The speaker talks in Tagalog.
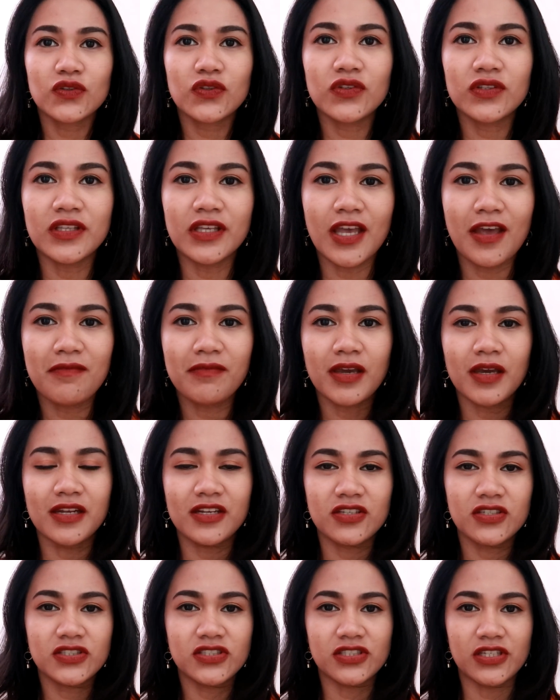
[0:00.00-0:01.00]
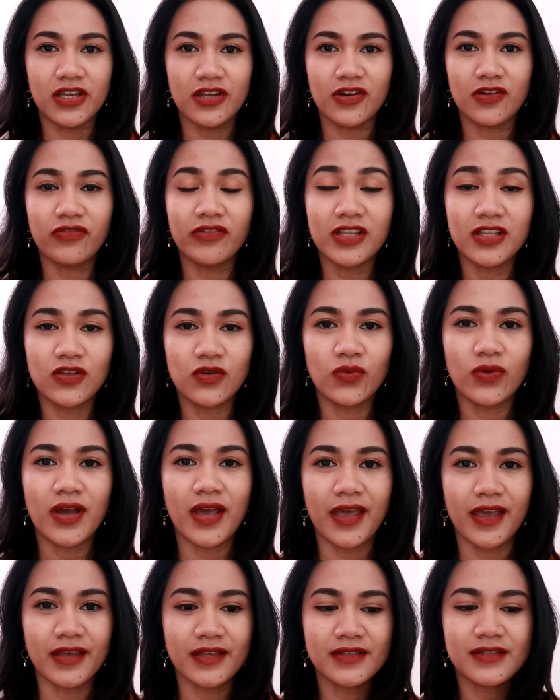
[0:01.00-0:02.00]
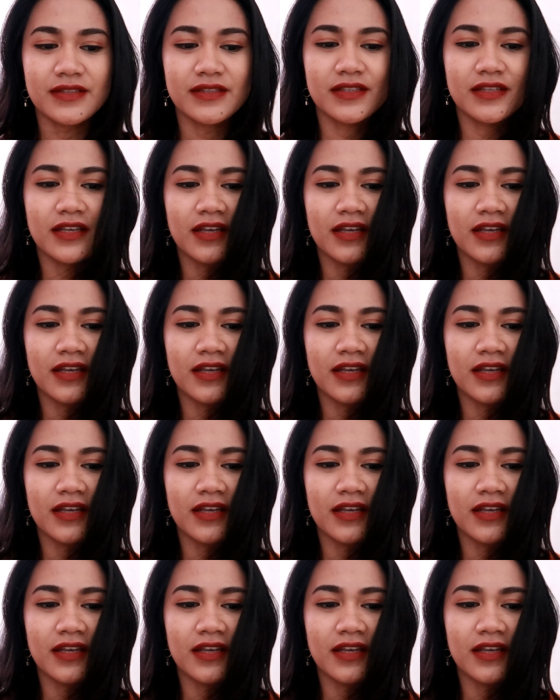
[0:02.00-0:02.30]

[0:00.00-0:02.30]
Today I'm gonna share with you guys